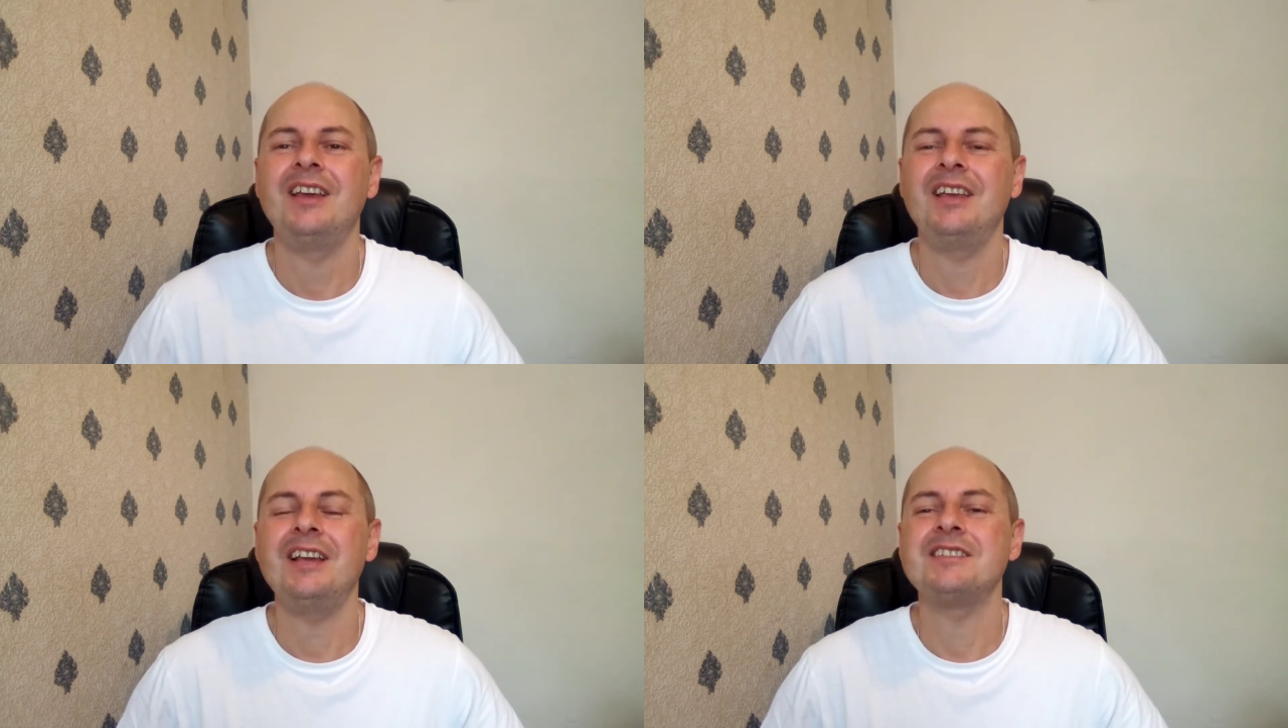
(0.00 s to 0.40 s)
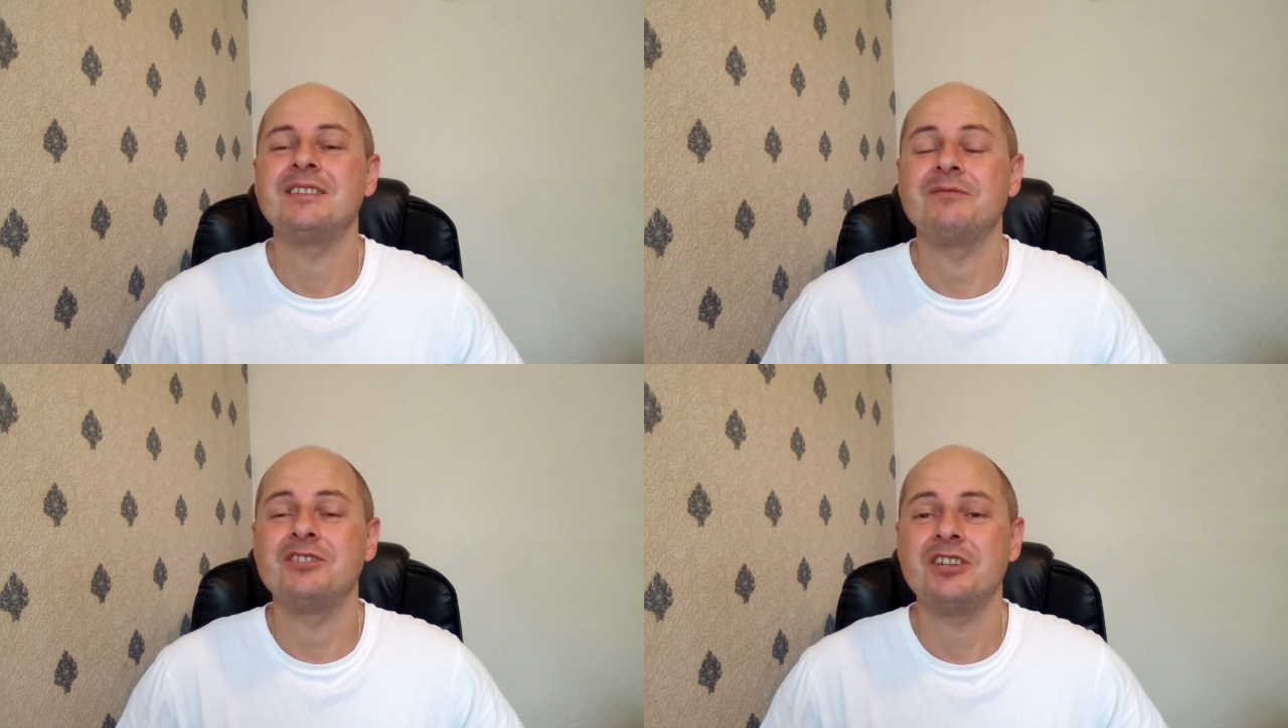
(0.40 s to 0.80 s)
Ja
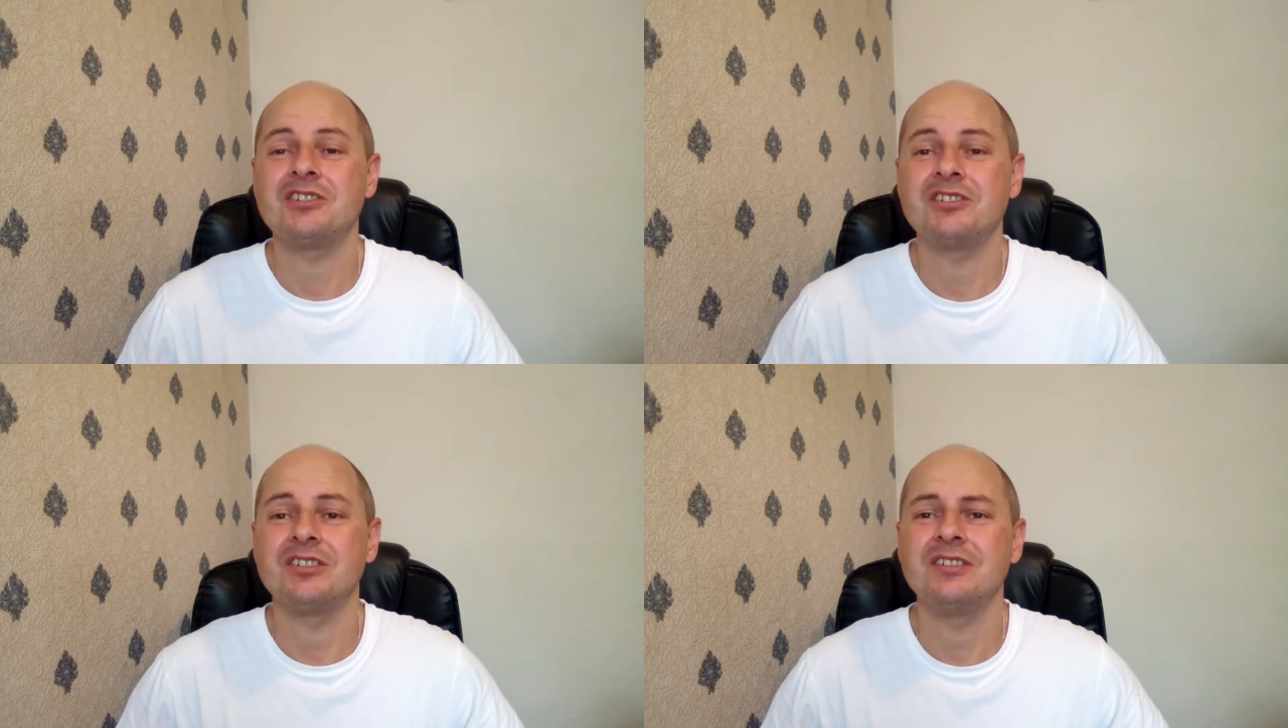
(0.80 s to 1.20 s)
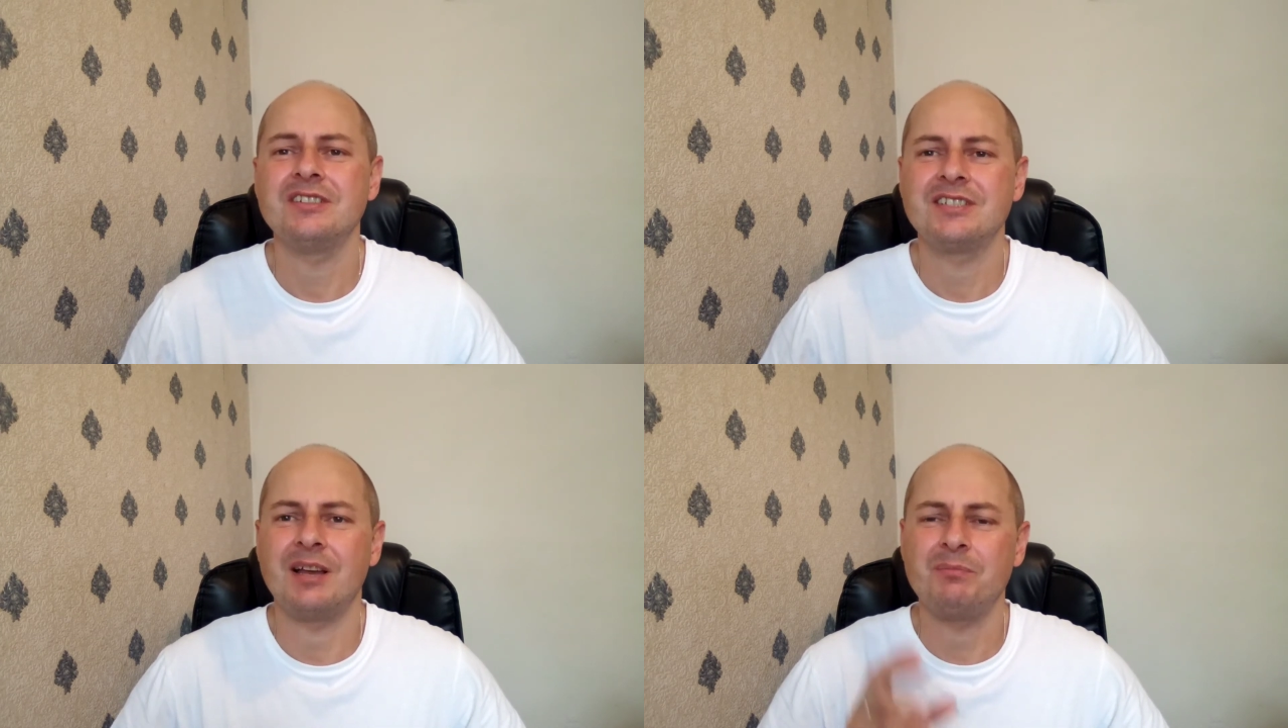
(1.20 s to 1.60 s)
jestem wdzięczny
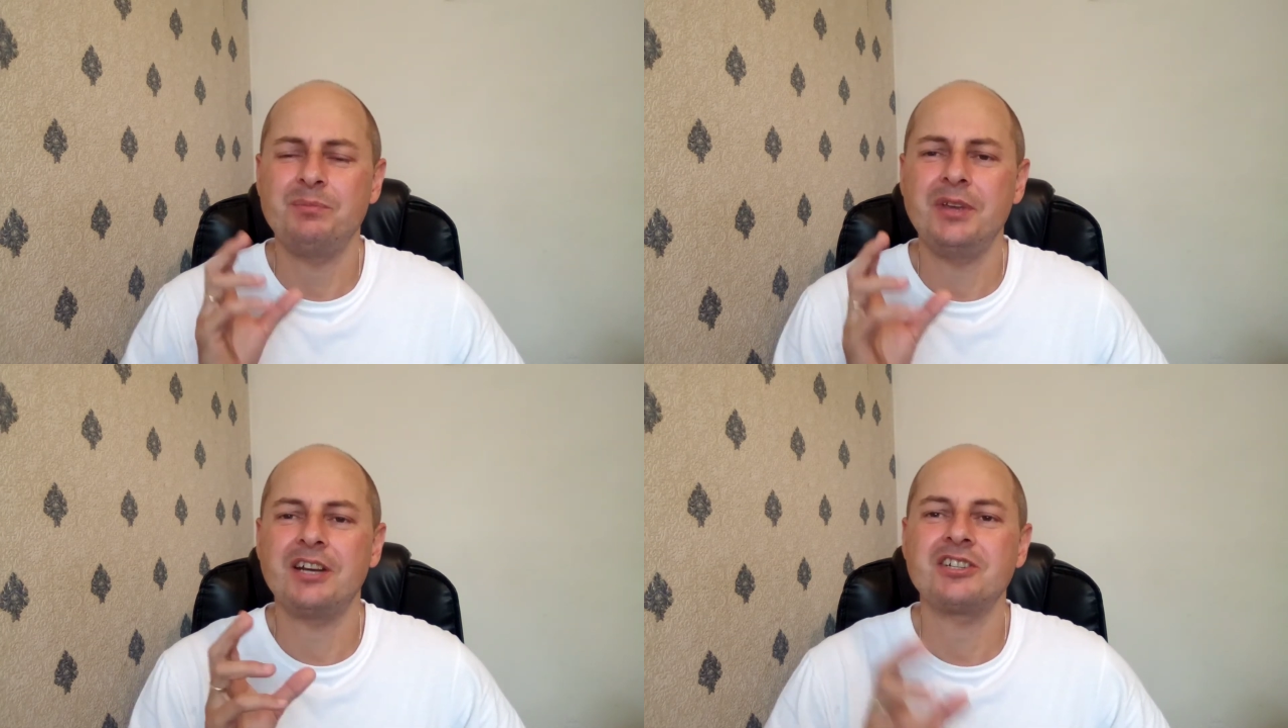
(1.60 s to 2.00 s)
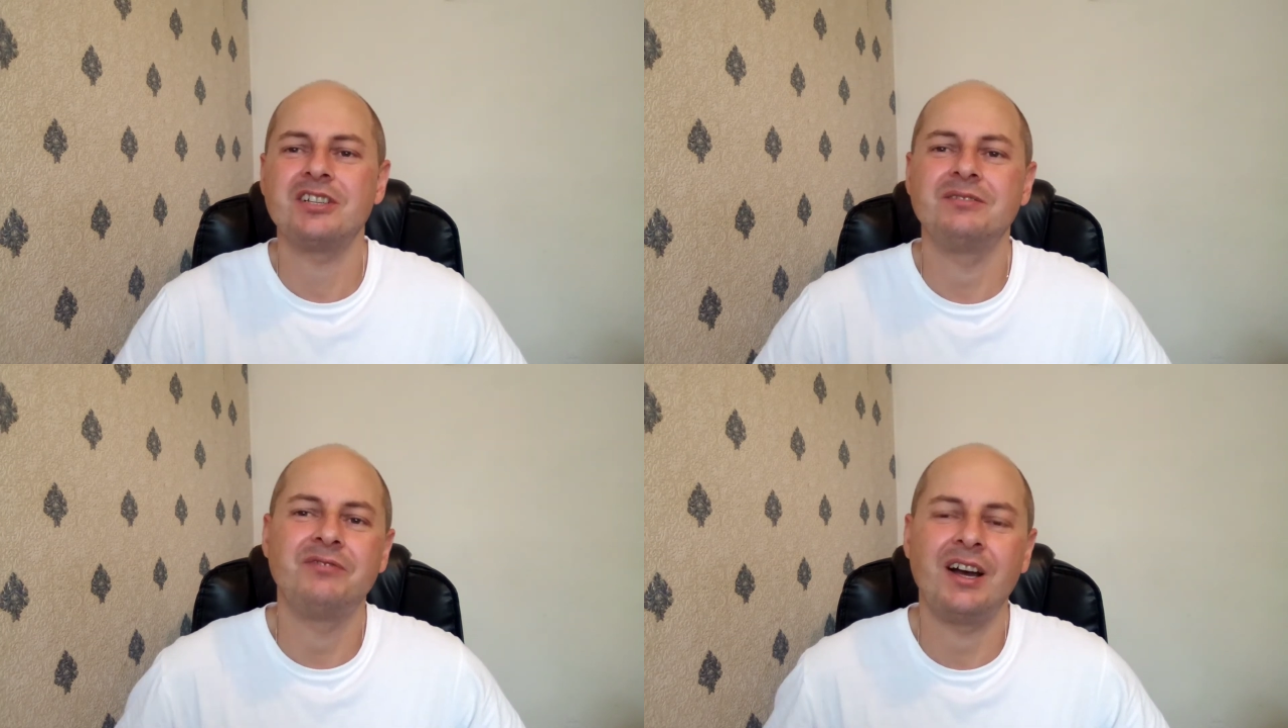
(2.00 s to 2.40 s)
za
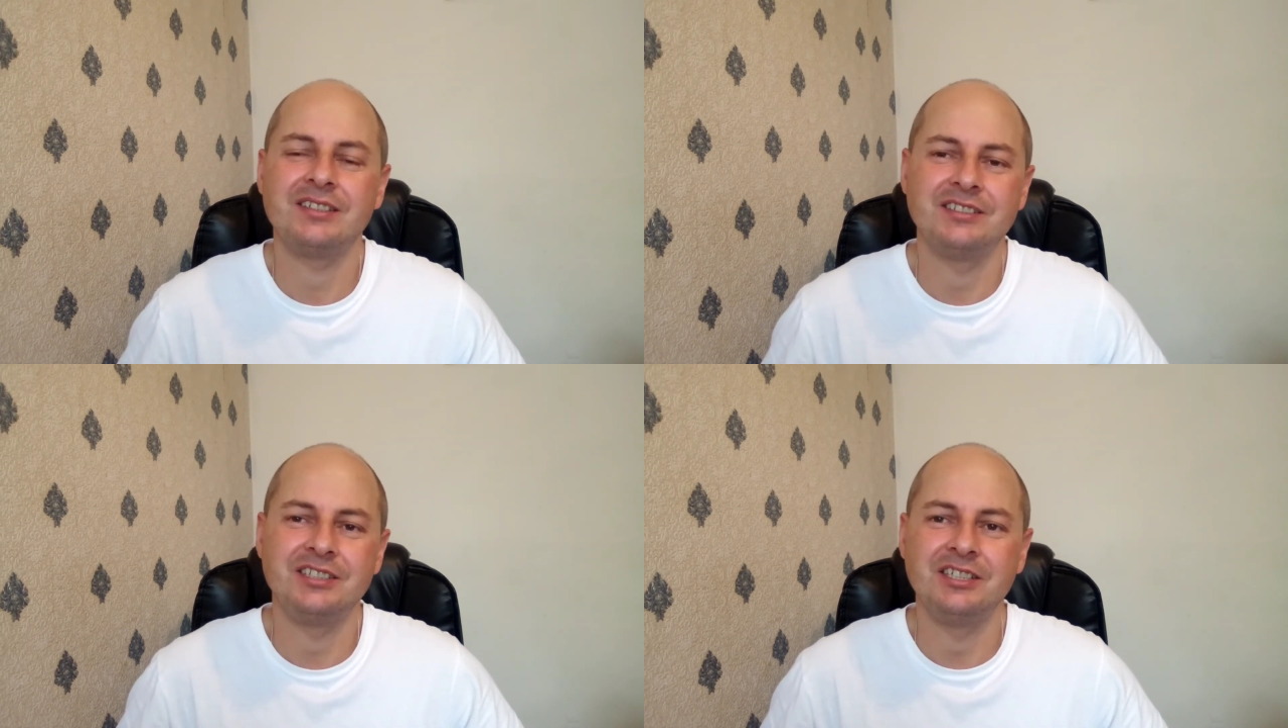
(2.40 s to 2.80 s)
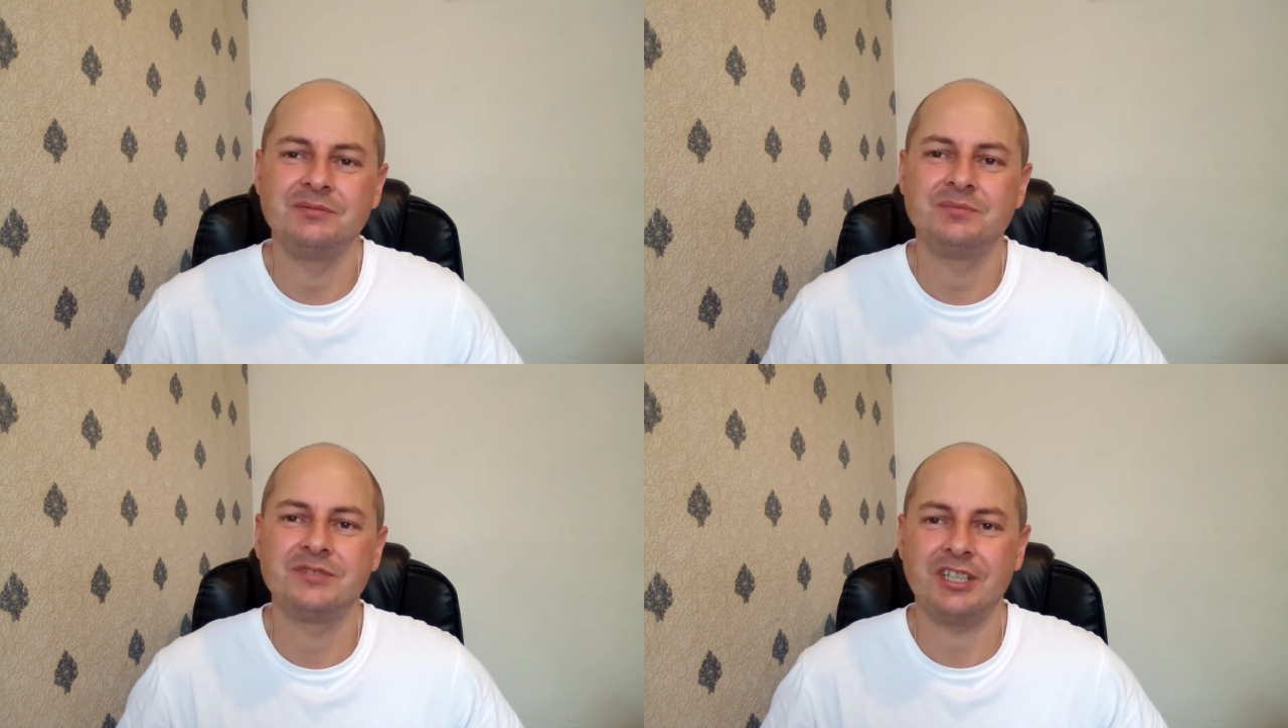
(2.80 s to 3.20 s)
pierwsze dwa
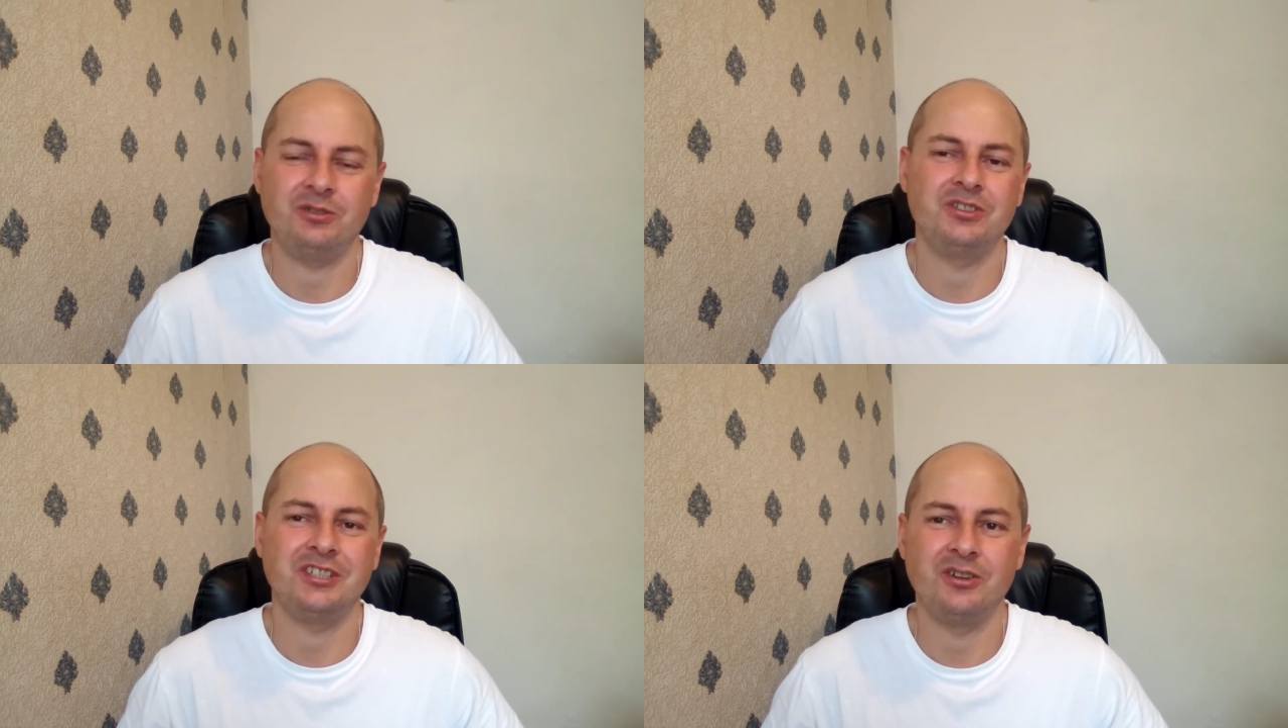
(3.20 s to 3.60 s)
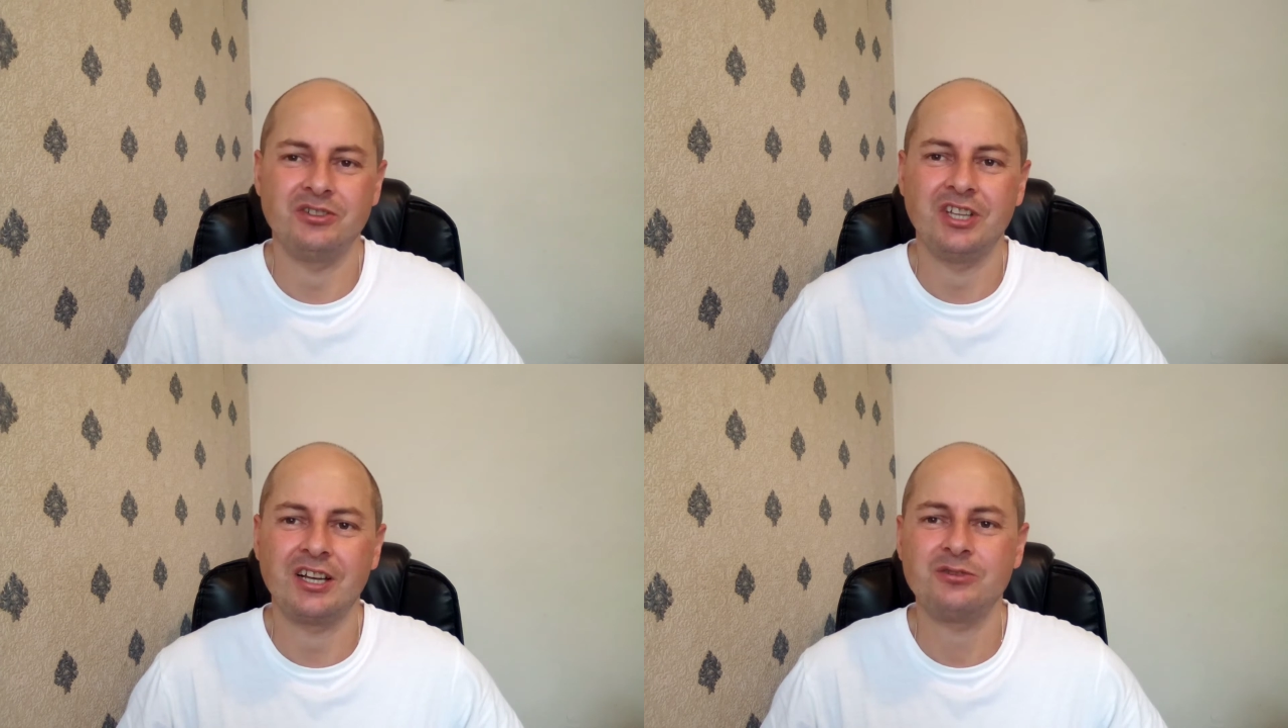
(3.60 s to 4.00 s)
dni tego tygodnia,